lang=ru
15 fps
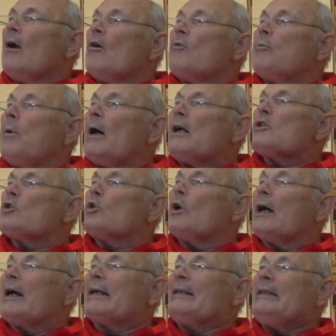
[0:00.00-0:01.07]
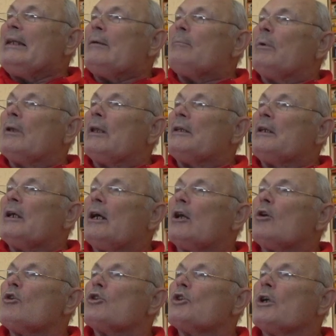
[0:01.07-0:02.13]
В пазухах не было ни
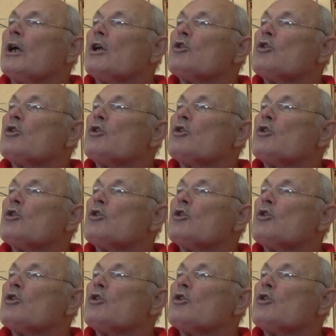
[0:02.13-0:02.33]
хороших